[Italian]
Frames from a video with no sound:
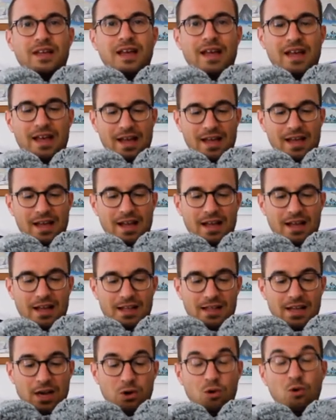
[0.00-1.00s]

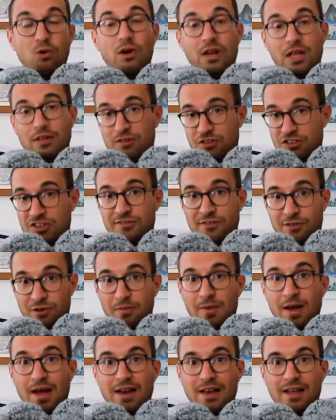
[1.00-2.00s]
eh, gli aculei facevano
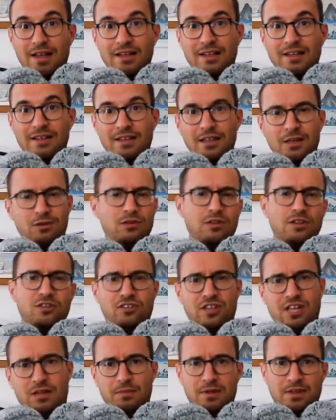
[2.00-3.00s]
male e quindi
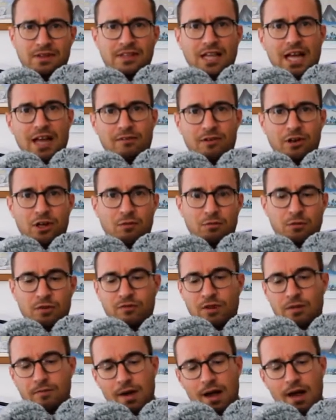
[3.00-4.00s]
si lamentavano, mi
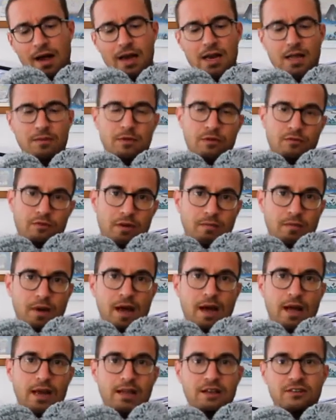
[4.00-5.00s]
fai male, mi fai
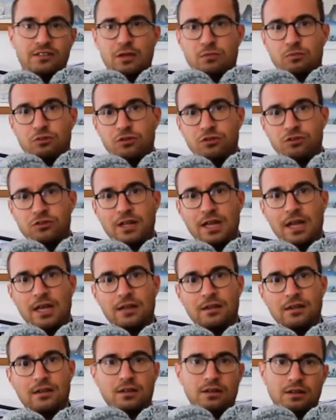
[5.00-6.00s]
male, stai più
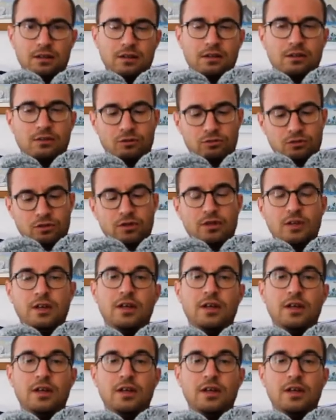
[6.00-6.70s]
distante, eh, così.